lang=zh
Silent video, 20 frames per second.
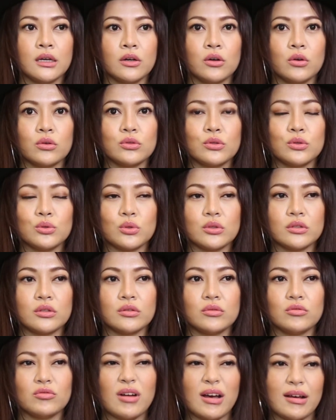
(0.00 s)
我就觉
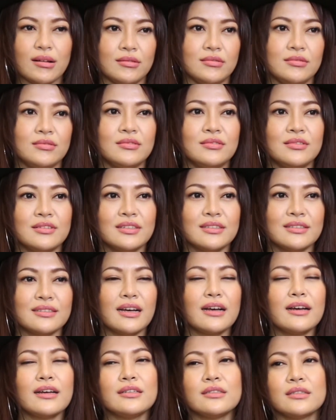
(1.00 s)
得哇，
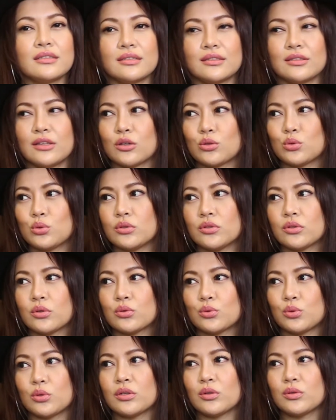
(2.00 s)
刚开始要去的时
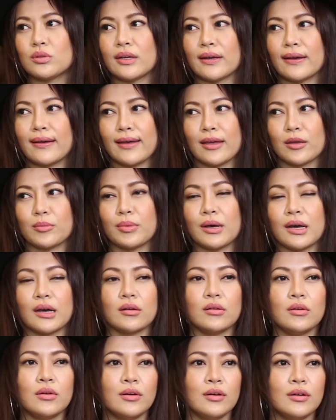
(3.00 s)
候，觉得有点害怕，
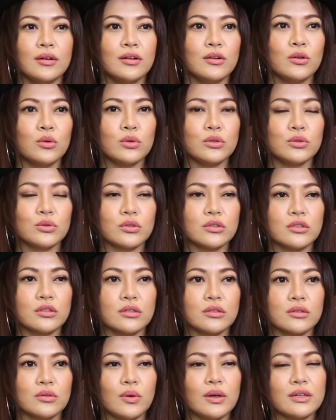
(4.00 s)
会觉
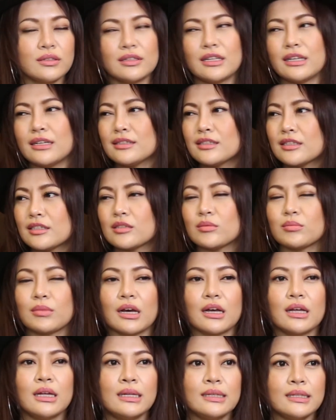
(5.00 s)
得哇，第一次
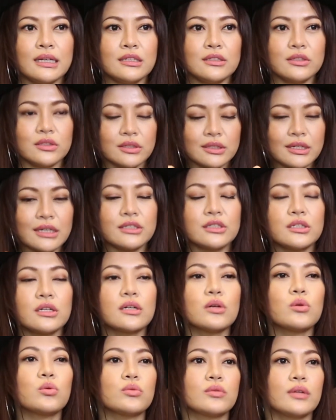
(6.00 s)
嘛。但是站
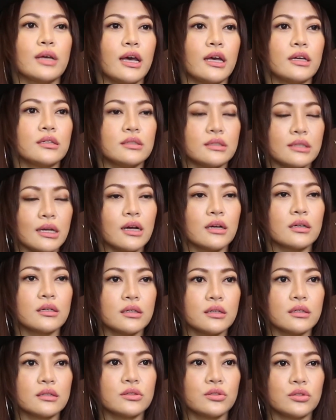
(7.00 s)
上了舞台唱
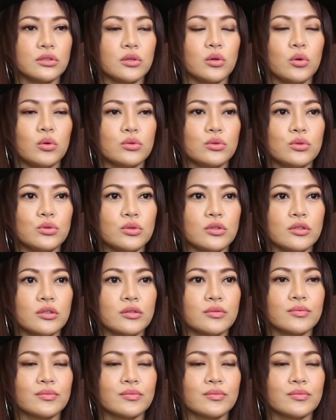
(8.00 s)
歌之后，就觉得